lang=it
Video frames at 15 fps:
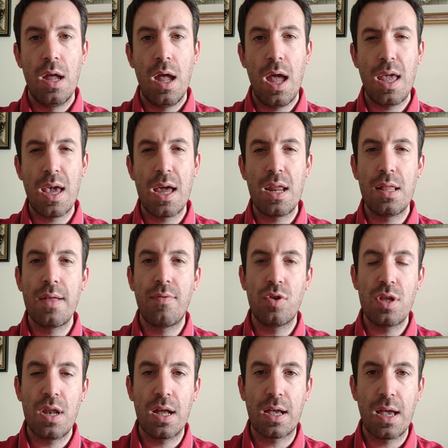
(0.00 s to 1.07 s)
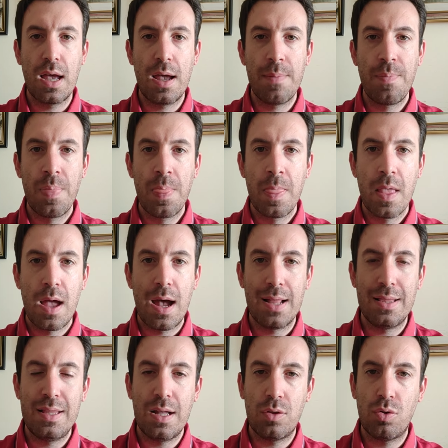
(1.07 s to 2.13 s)
e ieri devo dire che ha
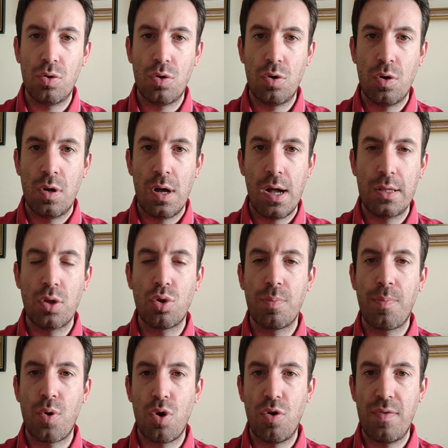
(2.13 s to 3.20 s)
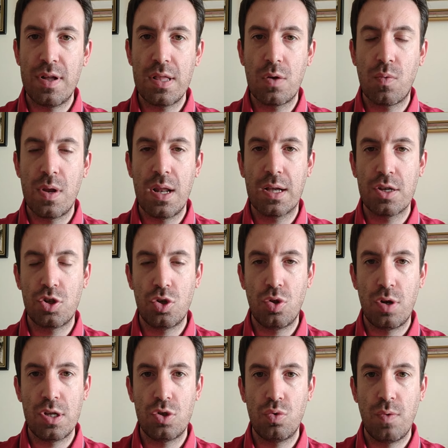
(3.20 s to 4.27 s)
dato, ha dato prova di quelle che
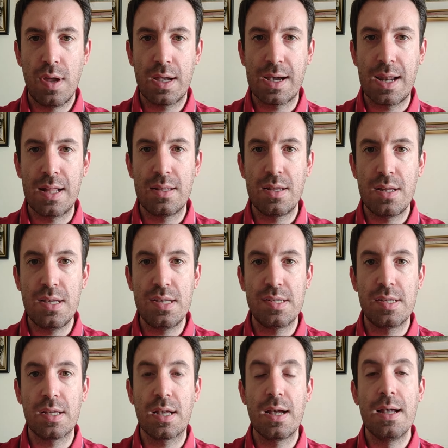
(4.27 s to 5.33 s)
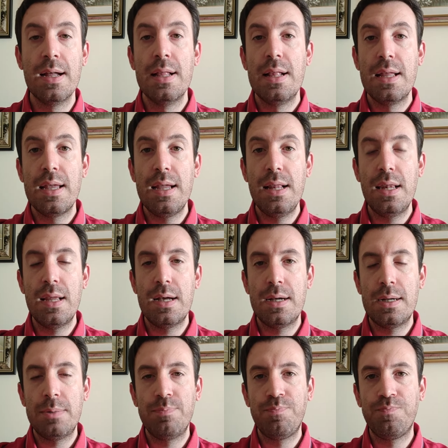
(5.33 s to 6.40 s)
sono le sue caratteristiche. Il,
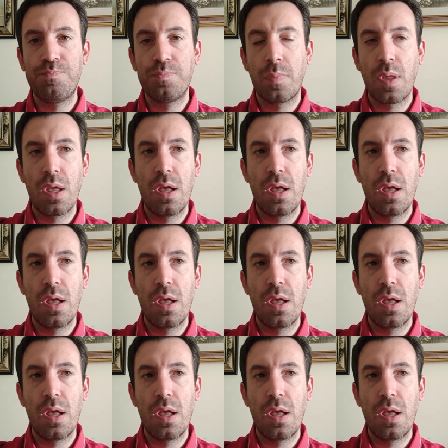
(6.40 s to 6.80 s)
ehm,